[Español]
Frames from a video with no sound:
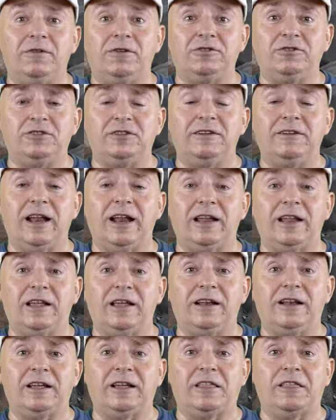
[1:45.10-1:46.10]
pero eso sí,
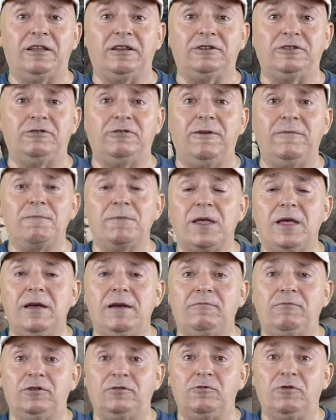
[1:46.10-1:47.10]
el acceso
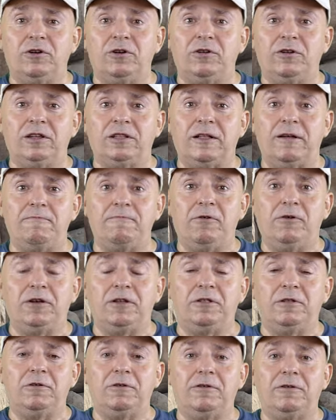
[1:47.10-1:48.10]
pues bueno, está un
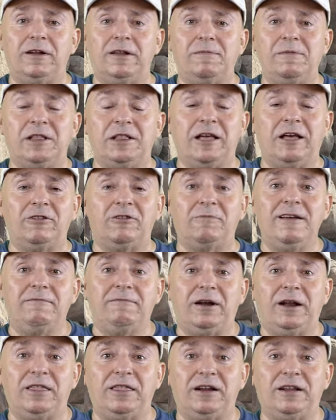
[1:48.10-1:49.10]
poquito limitado
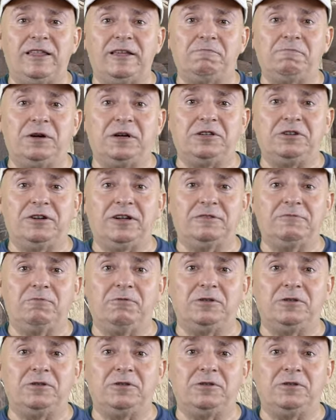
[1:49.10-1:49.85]
para ciertas personas